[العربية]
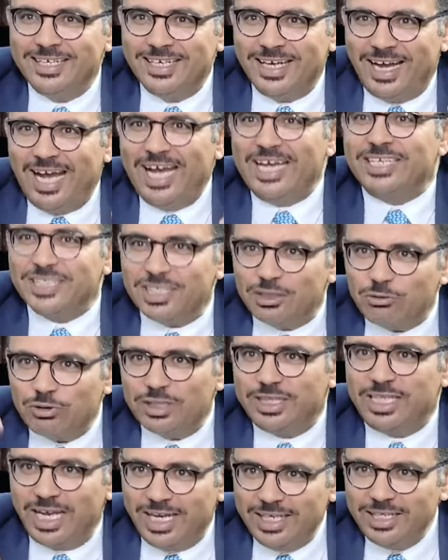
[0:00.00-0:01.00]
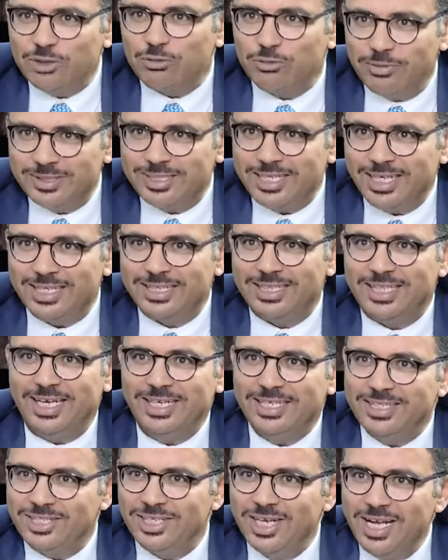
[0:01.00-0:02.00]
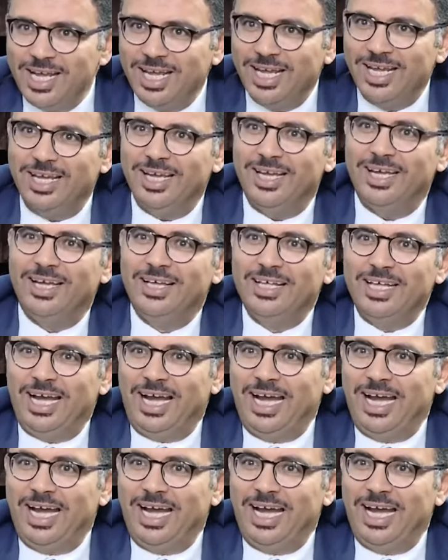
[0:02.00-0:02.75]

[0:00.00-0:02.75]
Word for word: عاشت وتعيش وزالت تعيش آه،